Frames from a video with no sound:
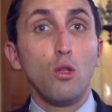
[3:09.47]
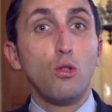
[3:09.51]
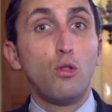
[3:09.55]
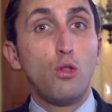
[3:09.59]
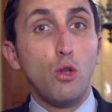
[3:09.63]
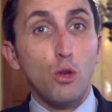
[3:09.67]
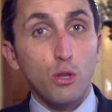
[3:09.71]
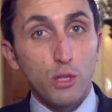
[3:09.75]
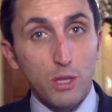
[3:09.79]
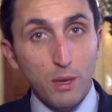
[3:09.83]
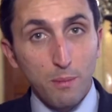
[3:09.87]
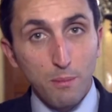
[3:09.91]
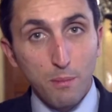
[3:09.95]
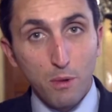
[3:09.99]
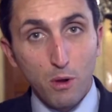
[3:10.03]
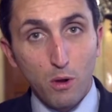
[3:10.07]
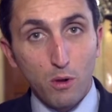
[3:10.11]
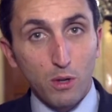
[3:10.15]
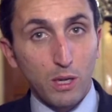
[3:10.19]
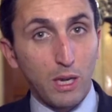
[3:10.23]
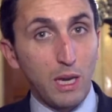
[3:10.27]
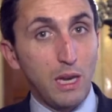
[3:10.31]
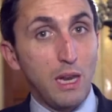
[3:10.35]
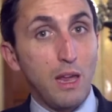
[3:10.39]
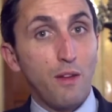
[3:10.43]
Deuxièmement,
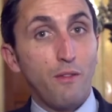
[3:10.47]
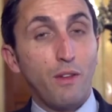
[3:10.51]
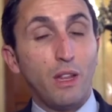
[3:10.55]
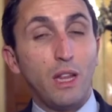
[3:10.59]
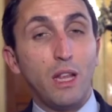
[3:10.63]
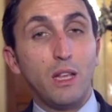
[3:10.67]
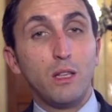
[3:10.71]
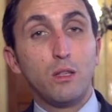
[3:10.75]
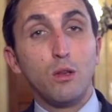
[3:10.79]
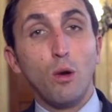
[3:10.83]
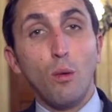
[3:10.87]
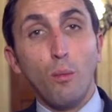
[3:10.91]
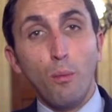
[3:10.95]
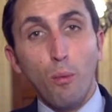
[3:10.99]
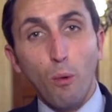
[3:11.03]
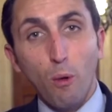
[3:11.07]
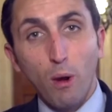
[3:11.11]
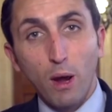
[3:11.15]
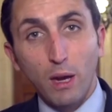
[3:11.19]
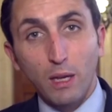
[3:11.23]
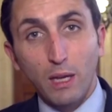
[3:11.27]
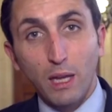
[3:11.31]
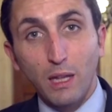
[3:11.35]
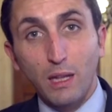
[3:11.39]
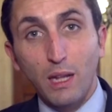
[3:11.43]
qu'il y avait des
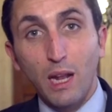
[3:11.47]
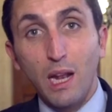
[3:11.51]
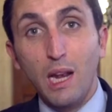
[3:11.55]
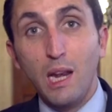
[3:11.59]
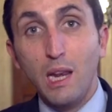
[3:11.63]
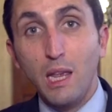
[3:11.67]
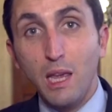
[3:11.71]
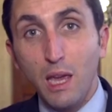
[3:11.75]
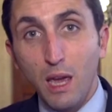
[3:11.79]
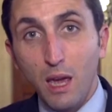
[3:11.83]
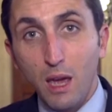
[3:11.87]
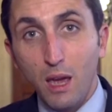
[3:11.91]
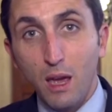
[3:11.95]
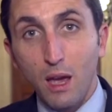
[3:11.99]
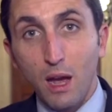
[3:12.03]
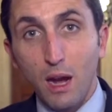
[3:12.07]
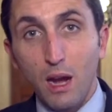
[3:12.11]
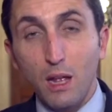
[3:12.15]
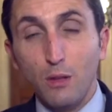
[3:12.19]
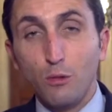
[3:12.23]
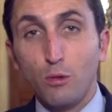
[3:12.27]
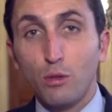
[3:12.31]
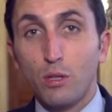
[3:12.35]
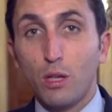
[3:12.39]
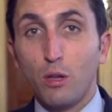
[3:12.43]
emplois qui étaient liés à
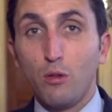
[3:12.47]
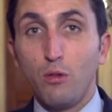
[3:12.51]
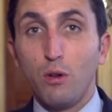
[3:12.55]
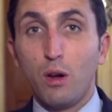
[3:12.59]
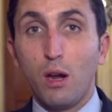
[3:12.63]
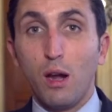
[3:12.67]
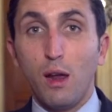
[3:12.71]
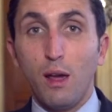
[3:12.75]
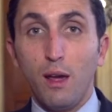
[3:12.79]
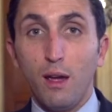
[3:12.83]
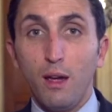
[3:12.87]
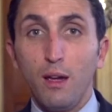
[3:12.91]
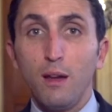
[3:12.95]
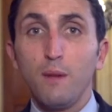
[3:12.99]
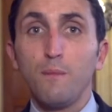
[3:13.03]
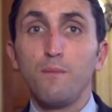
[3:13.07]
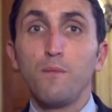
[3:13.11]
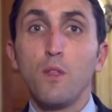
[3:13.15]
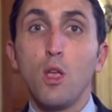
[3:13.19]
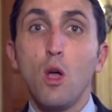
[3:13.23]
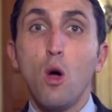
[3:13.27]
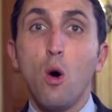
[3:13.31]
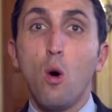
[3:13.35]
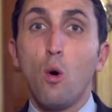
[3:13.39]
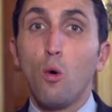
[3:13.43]
l'industrie nucléaire,
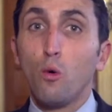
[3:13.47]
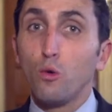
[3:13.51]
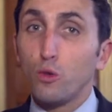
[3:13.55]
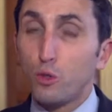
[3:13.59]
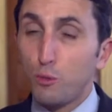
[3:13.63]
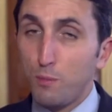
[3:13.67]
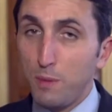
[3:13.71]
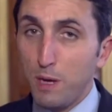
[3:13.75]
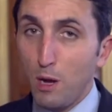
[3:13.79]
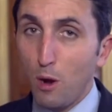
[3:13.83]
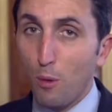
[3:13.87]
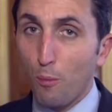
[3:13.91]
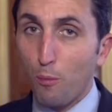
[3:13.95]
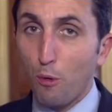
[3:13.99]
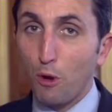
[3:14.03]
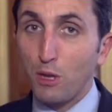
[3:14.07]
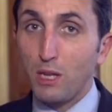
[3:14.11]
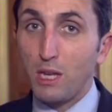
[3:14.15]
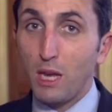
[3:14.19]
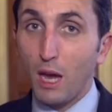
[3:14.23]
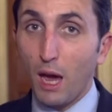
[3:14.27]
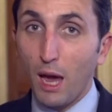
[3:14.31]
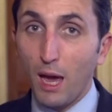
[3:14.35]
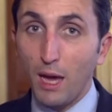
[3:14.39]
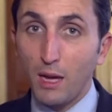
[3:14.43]
11 000 emplois
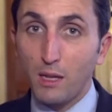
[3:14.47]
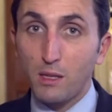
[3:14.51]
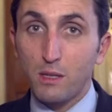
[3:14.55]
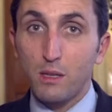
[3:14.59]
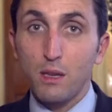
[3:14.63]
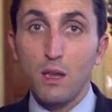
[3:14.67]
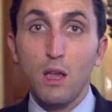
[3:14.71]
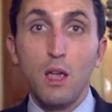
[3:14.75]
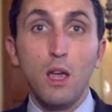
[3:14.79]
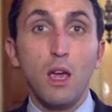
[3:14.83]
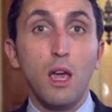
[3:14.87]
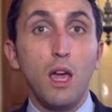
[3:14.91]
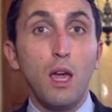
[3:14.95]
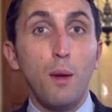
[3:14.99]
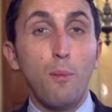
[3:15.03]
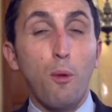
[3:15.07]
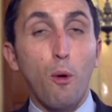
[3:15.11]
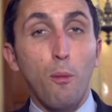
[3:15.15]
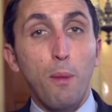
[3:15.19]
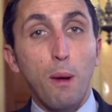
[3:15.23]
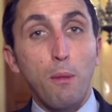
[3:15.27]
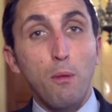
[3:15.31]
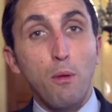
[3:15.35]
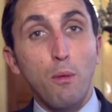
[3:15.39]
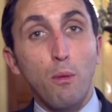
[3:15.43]
directs et
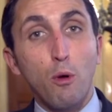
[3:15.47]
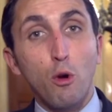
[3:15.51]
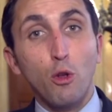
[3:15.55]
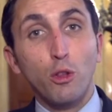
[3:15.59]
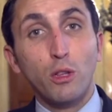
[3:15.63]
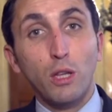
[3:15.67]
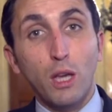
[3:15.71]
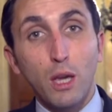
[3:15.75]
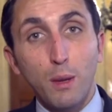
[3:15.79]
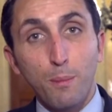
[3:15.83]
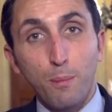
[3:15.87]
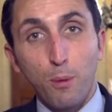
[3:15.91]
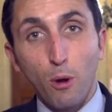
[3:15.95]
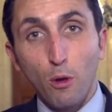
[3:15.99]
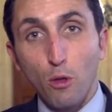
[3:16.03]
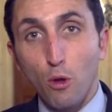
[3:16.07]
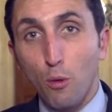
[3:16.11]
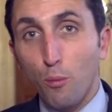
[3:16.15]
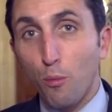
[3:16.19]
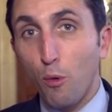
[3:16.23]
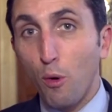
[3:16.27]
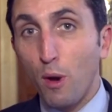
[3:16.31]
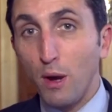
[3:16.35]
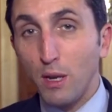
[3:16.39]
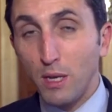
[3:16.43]
probablement le triple en
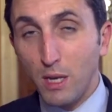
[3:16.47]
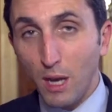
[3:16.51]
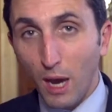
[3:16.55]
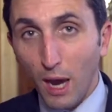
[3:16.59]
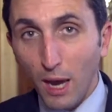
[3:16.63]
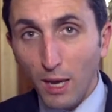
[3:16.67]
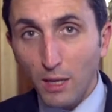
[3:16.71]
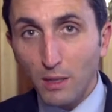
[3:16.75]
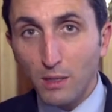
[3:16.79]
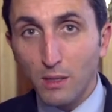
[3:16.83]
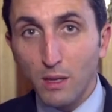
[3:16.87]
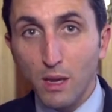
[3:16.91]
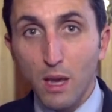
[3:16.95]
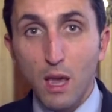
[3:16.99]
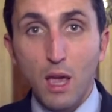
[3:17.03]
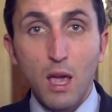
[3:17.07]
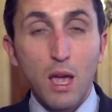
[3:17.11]
emplois indirects.